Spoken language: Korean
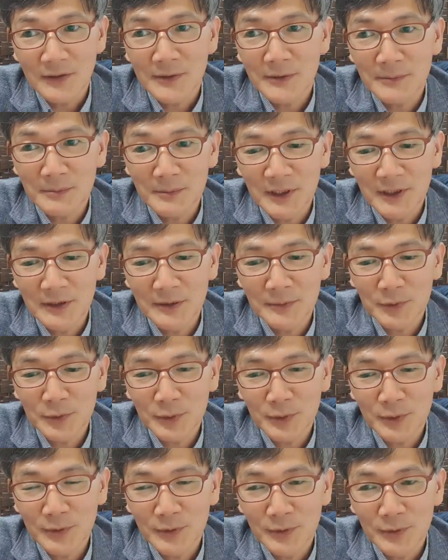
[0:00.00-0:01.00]
그런
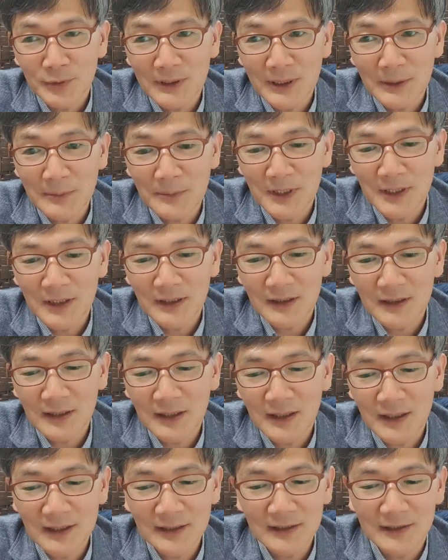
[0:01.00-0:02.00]
믿음으로 또
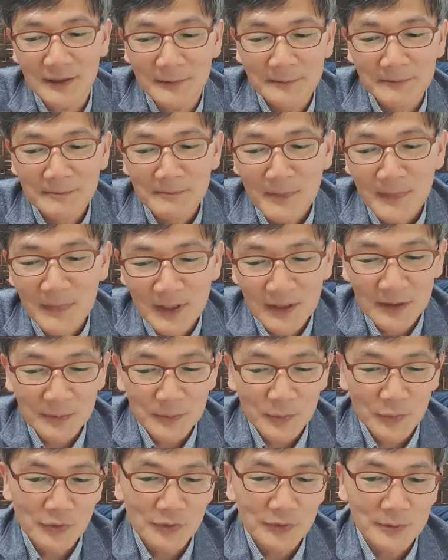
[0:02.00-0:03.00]
담대하게 행하는
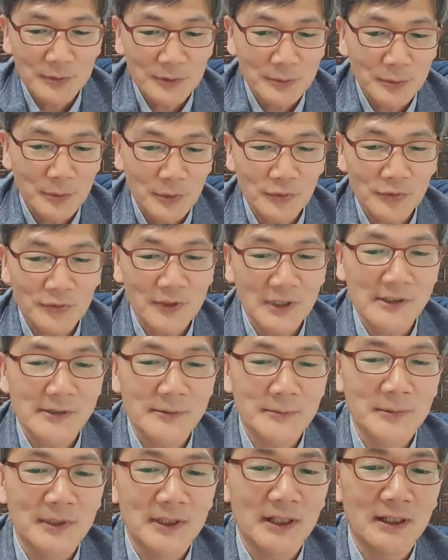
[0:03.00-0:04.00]
이런 모습을 볼
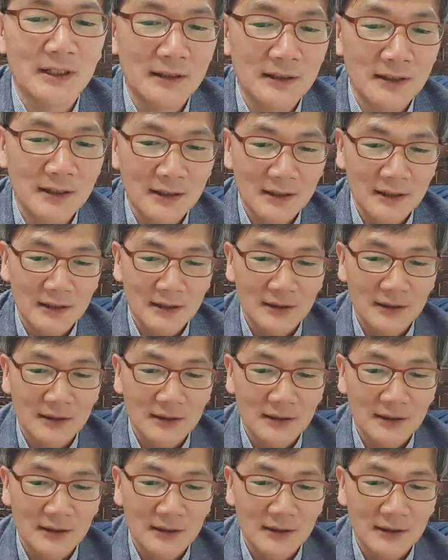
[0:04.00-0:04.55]
수가 있습니다.